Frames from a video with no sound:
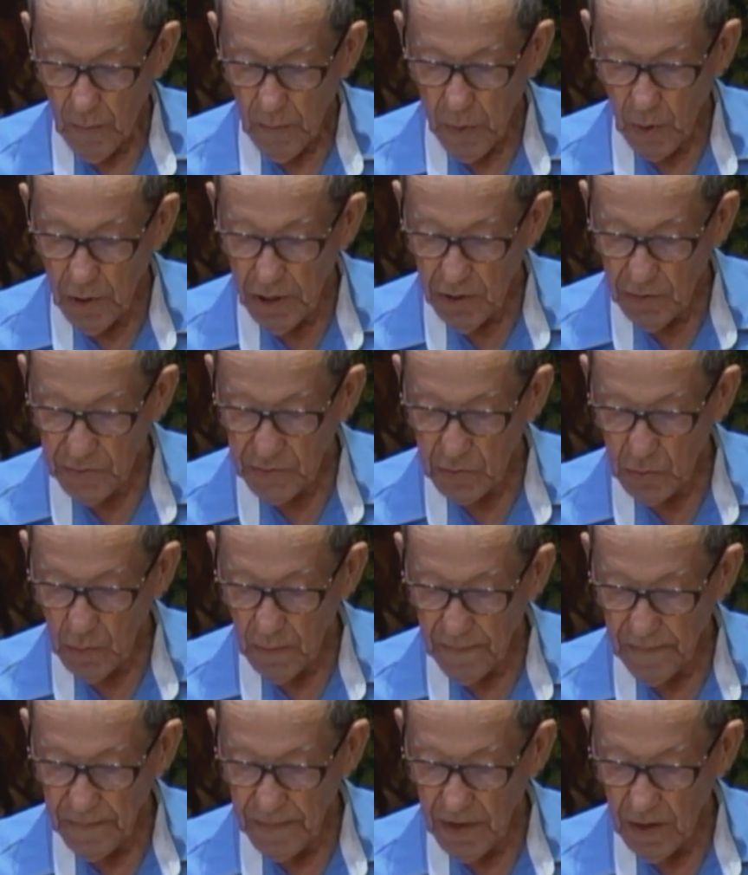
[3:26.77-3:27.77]
Por
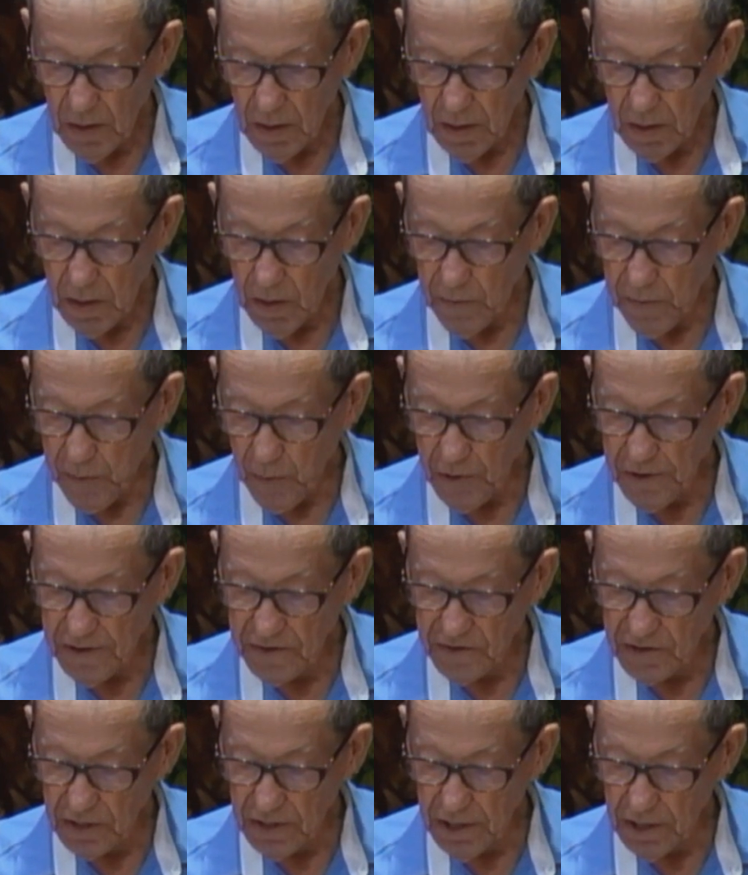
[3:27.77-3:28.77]
isso que foi
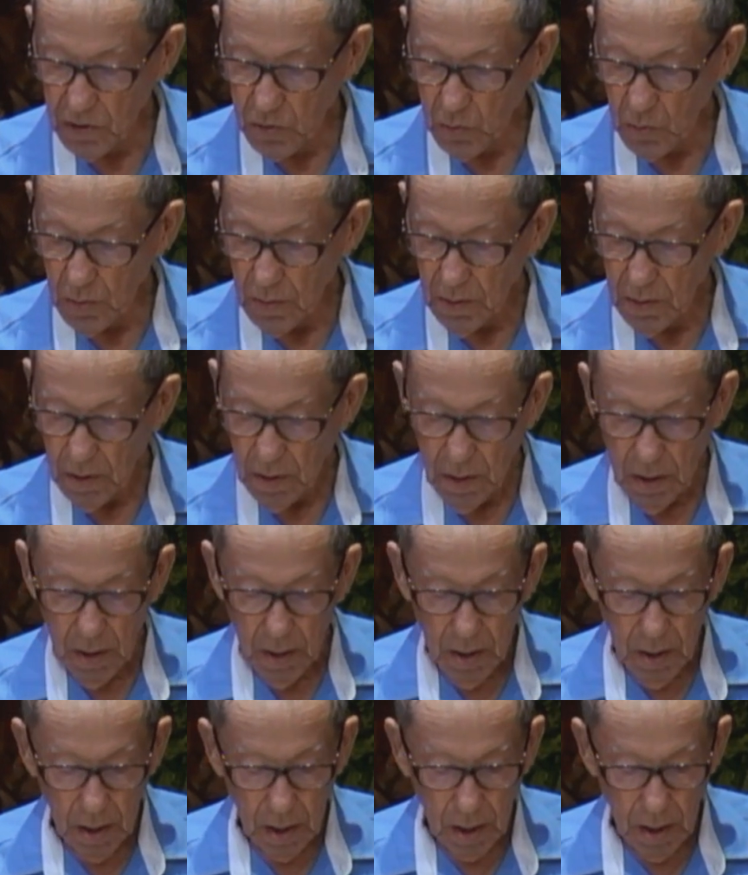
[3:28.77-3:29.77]
escrito
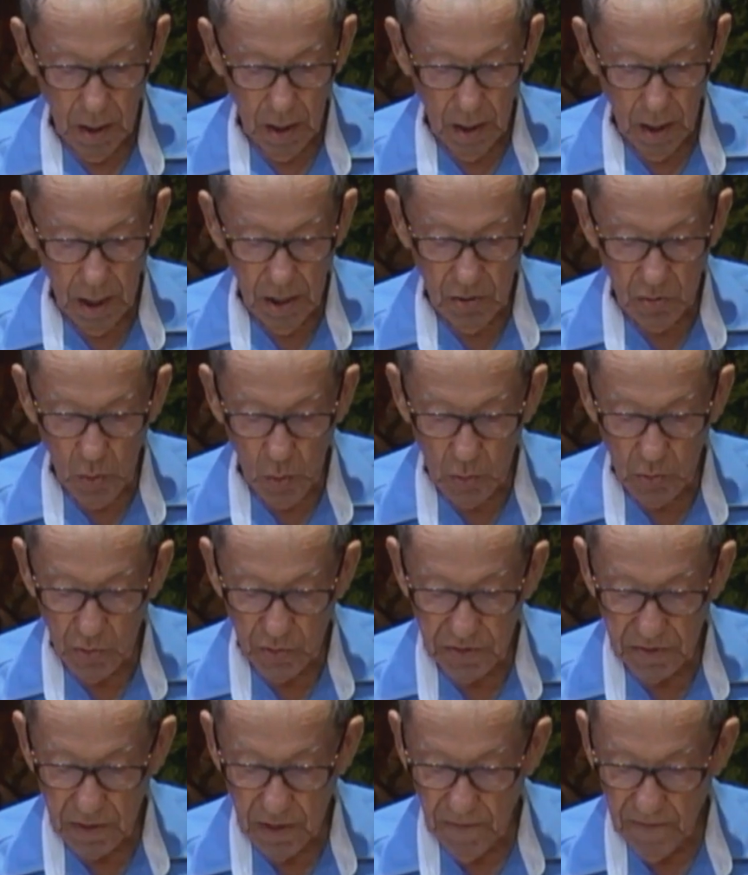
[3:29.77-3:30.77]
que nem
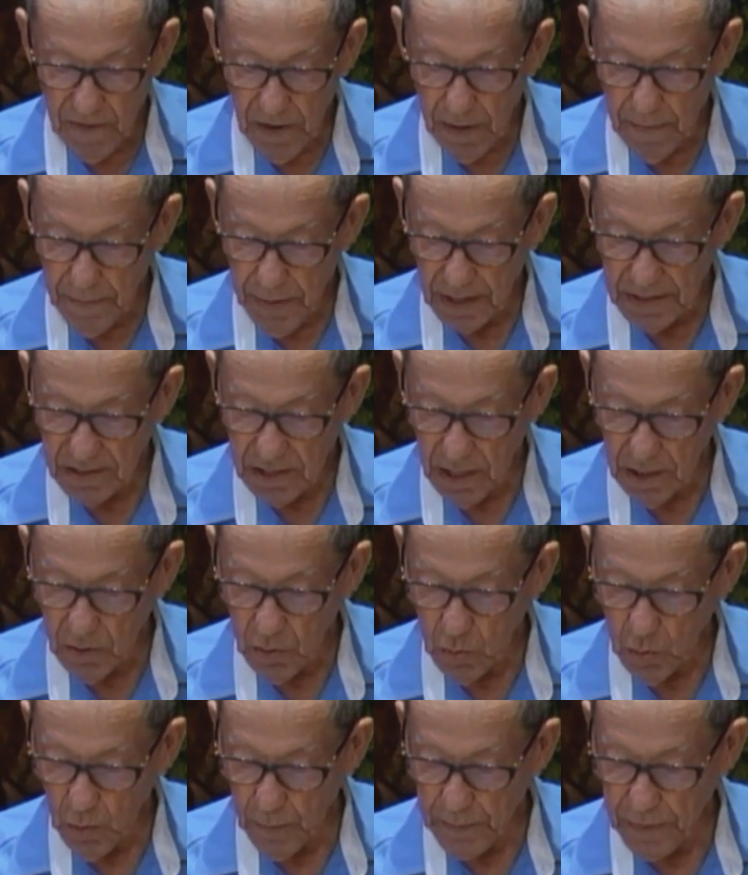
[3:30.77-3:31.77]
todos que vêm
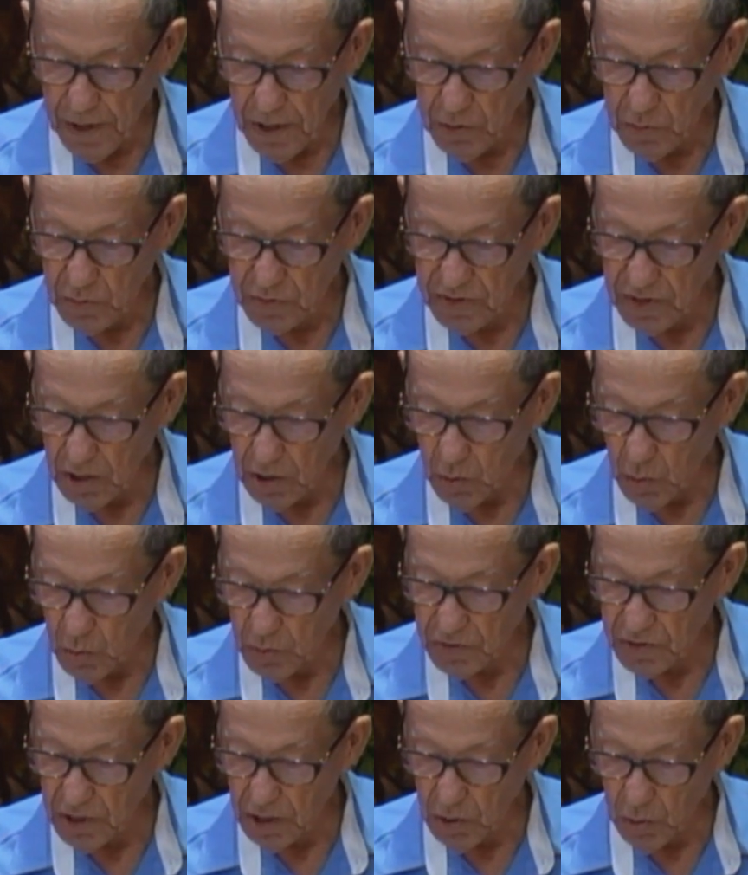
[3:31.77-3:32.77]
batendo no peito
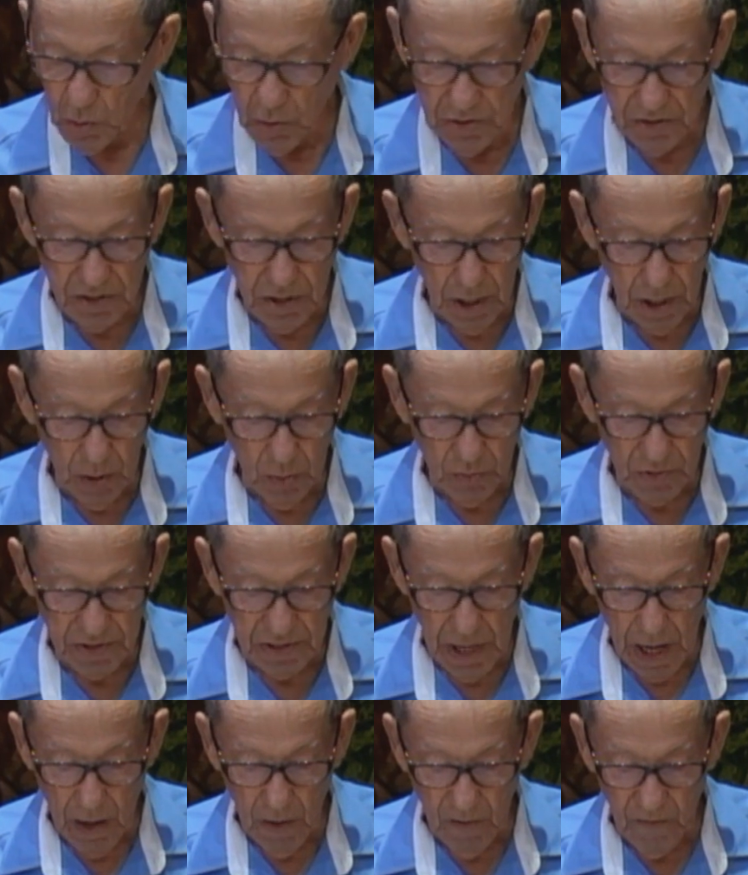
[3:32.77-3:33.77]
Senhor, Senhor serão
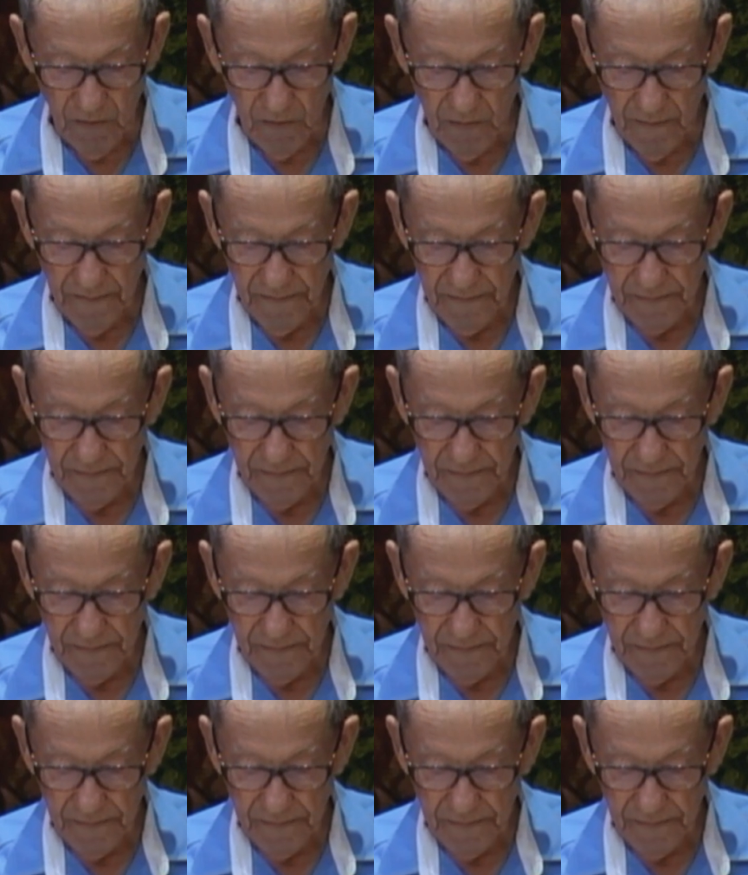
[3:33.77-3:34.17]
salvos.